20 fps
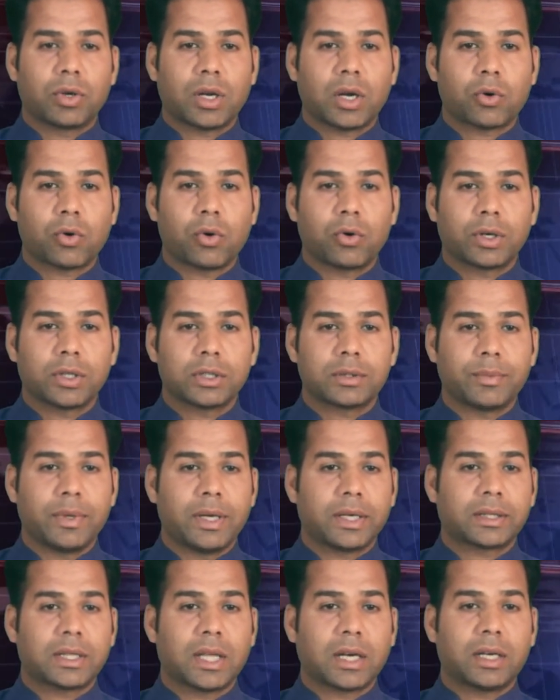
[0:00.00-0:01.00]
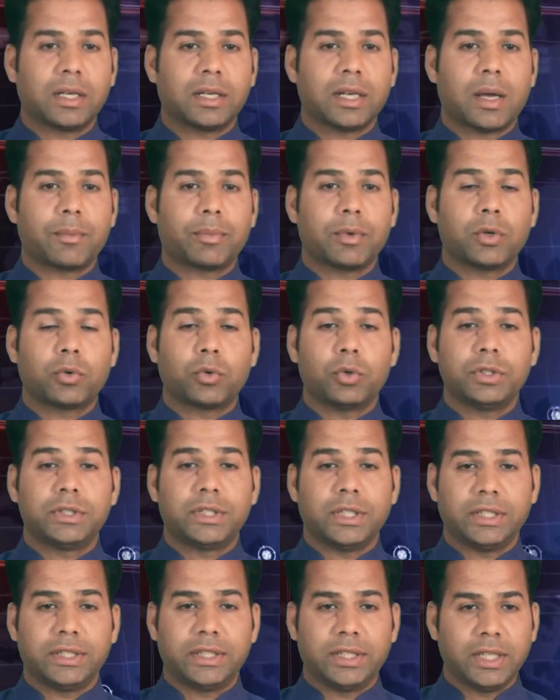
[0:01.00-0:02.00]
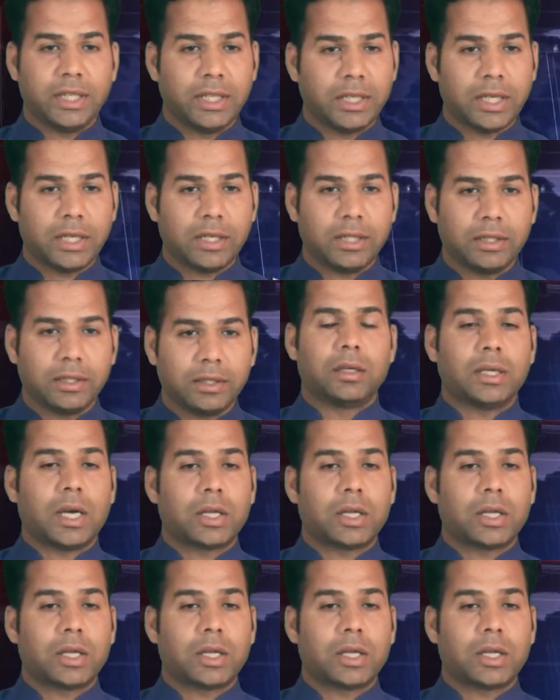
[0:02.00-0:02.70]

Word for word: गुना कांग्रेस में एकता की नाम की कोई चीज ही नहीं